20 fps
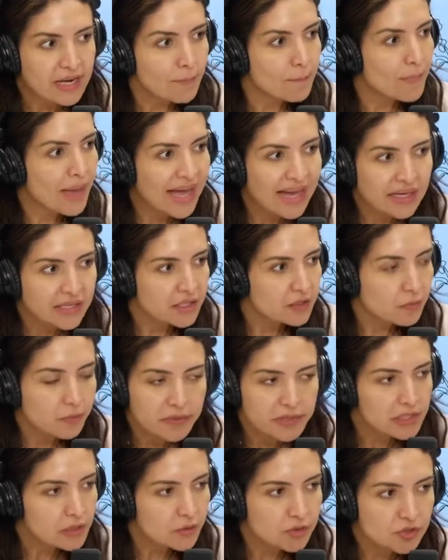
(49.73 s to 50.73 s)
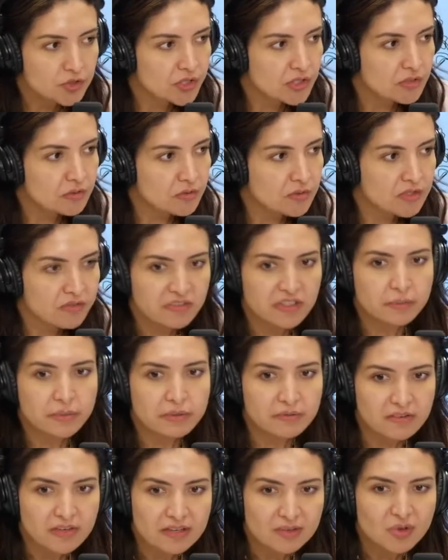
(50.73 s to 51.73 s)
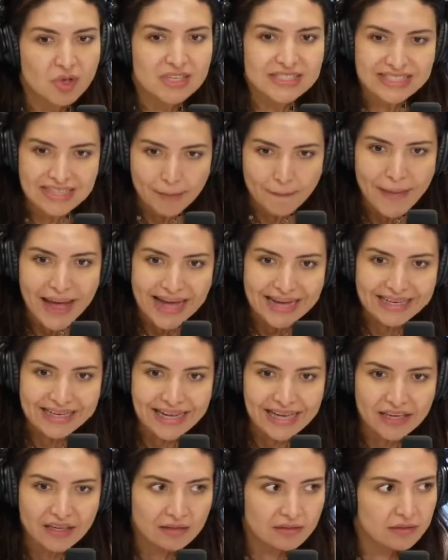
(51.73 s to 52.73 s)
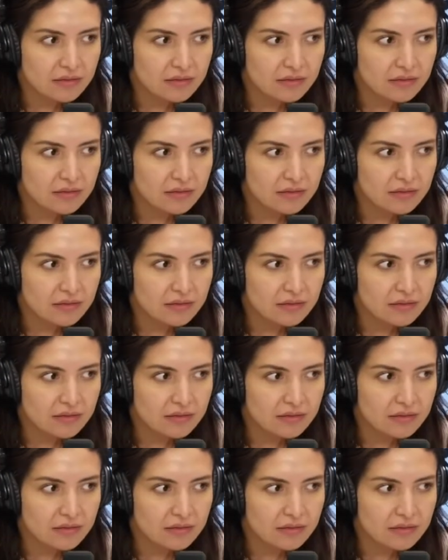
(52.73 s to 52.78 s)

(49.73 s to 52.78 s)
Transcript: magra não é elogio. Você vira pra mulher, nossa, tá magra, hein?